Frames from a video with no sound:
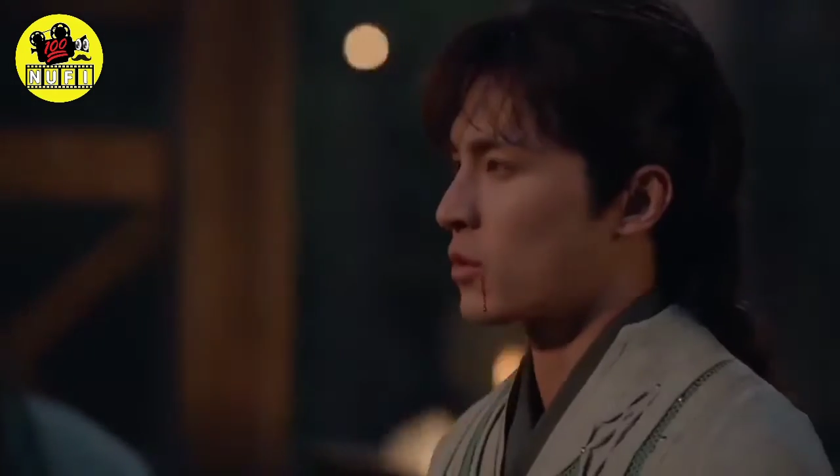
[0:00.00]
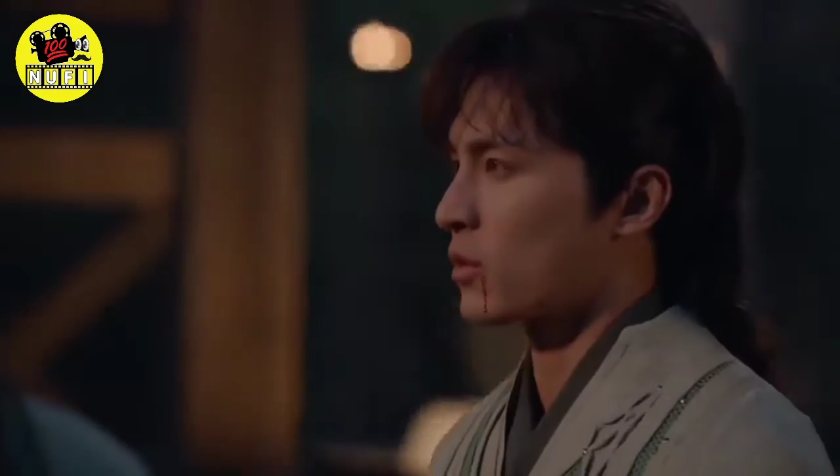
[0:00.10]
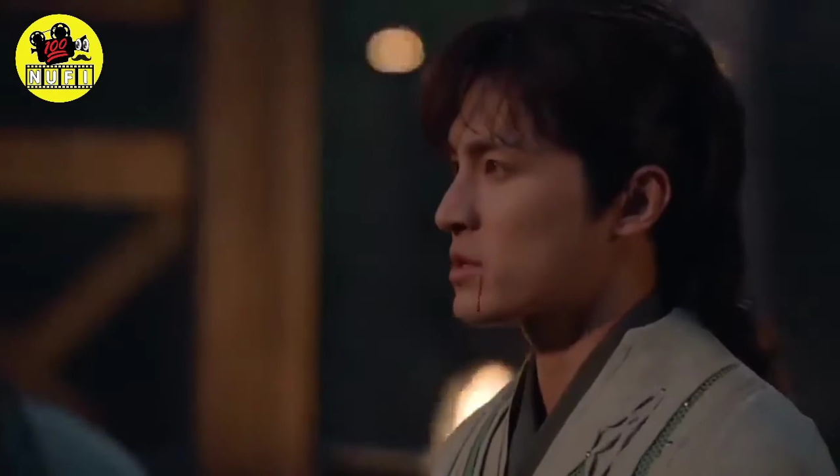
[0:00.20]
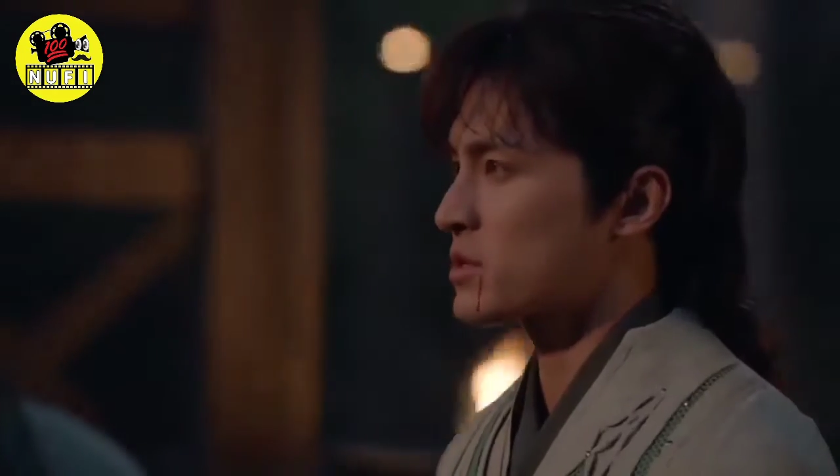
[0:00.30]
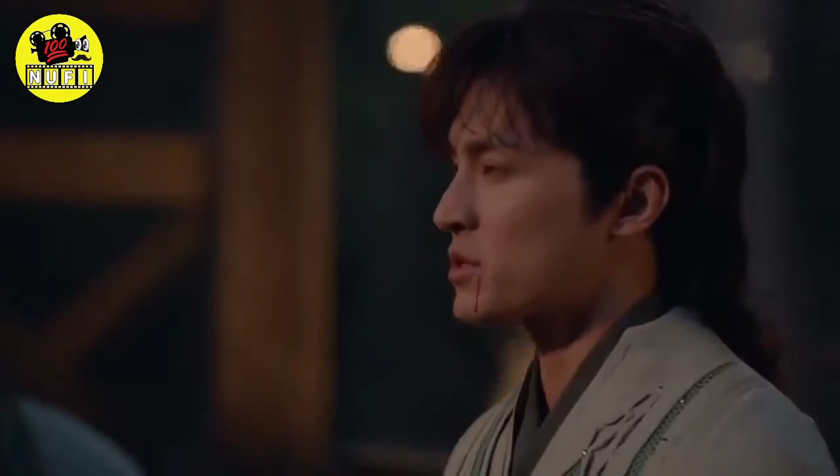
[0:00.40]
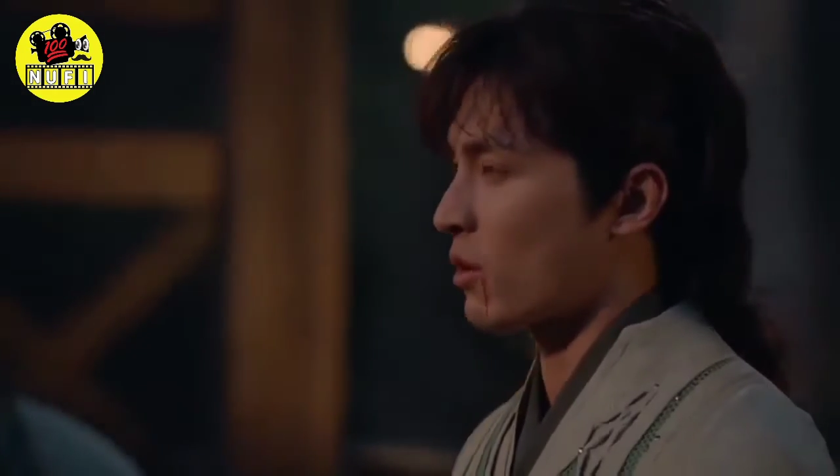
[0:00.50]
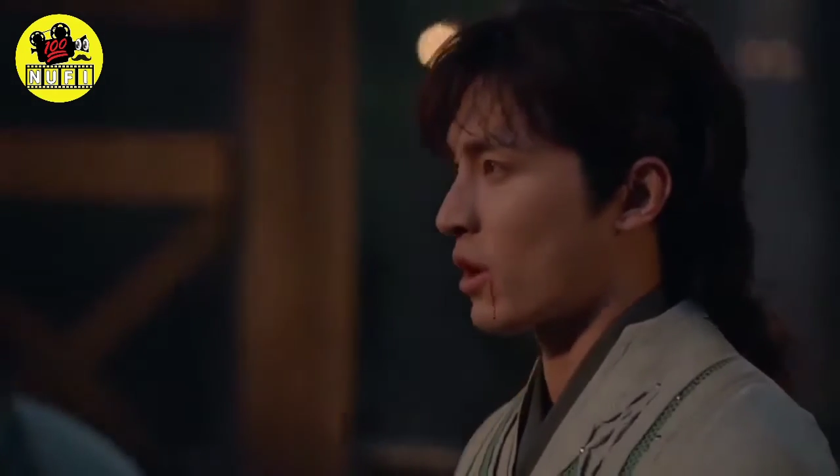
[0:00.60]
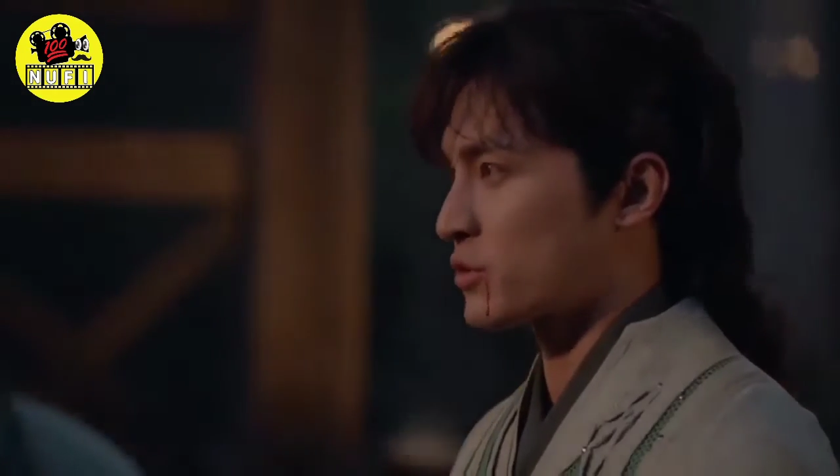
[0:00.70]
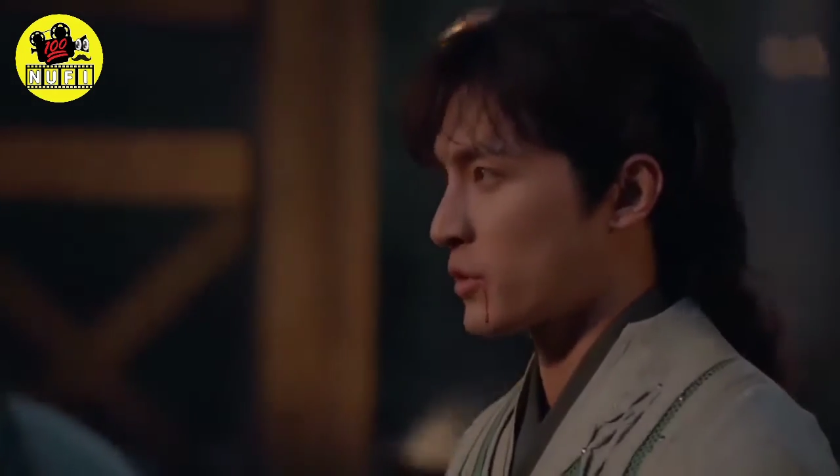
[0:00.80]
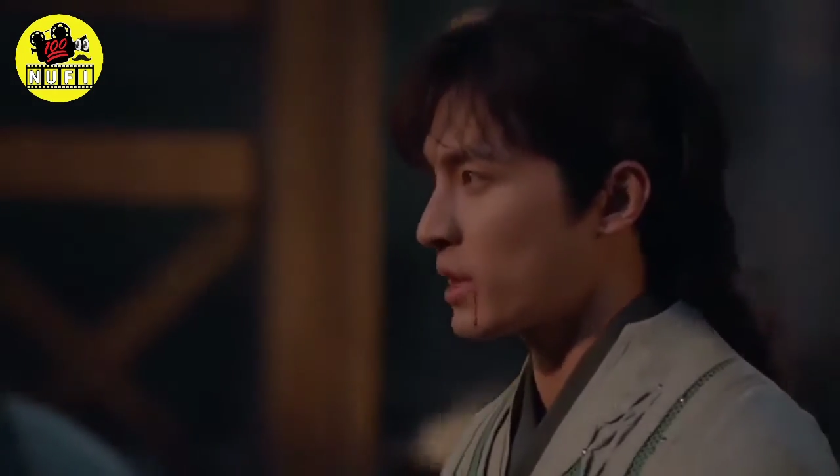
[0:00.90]
sadar bahwa
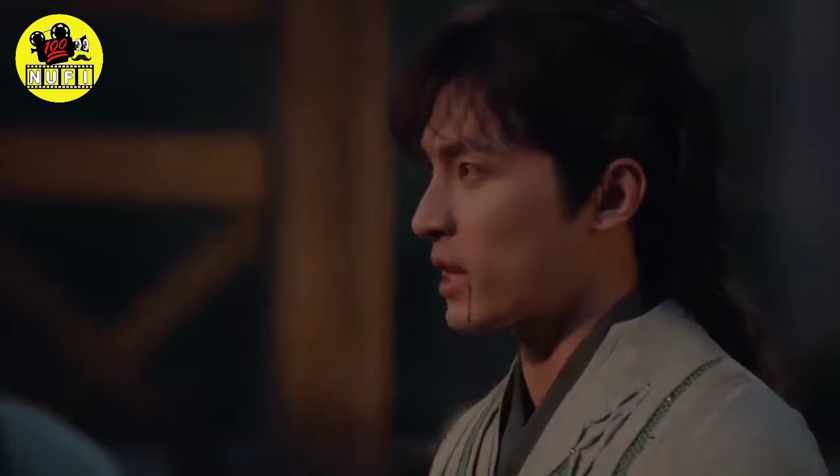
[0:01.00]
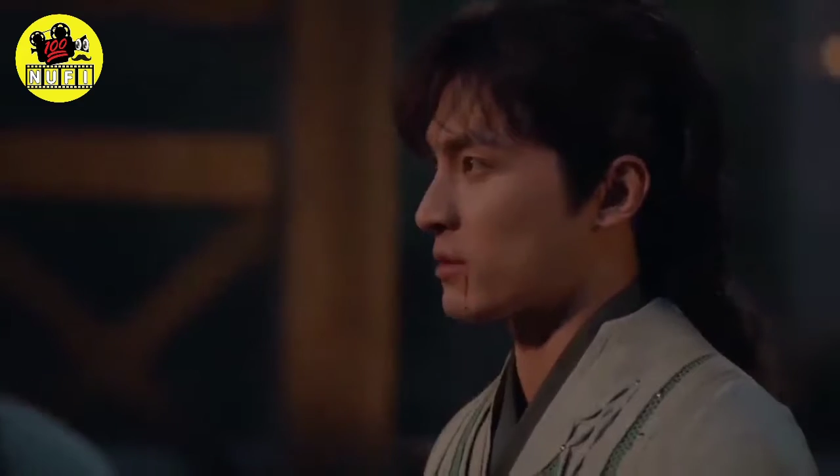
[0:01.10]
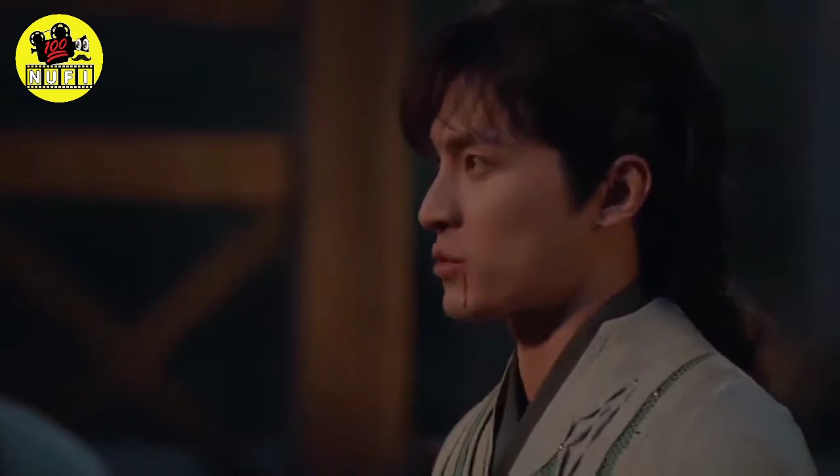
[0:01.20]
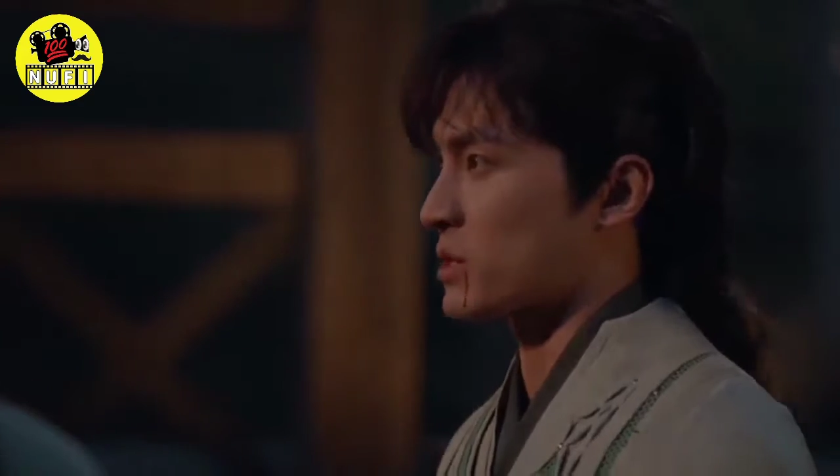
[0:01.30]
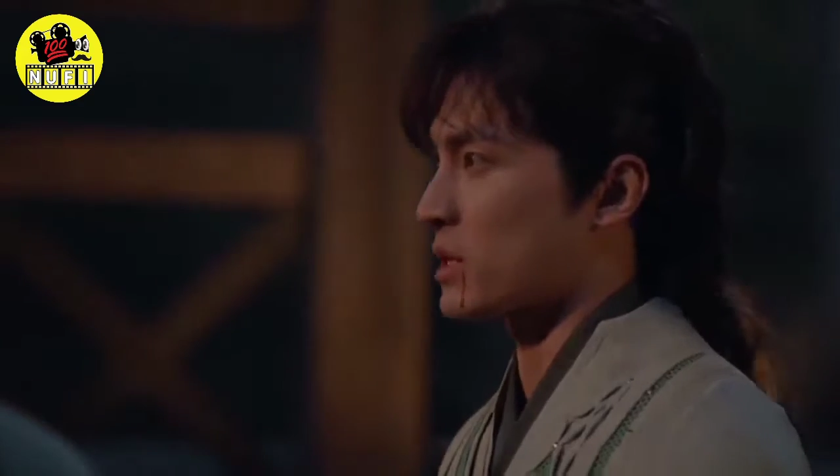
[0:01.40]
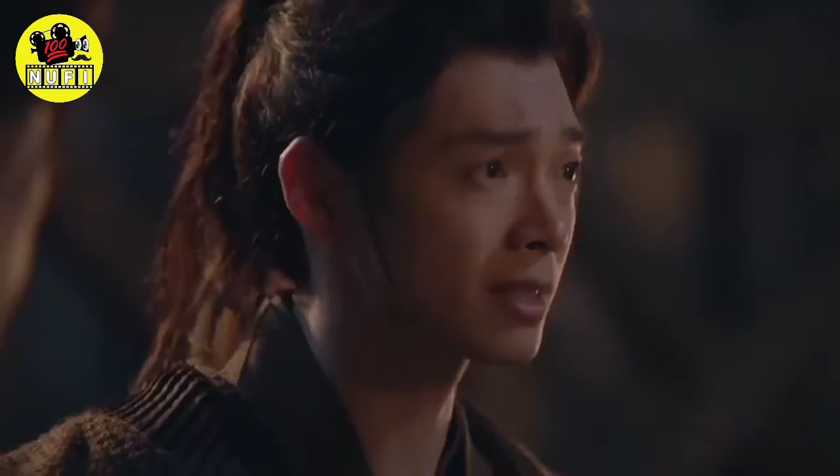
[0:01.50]
sebuah pertarungan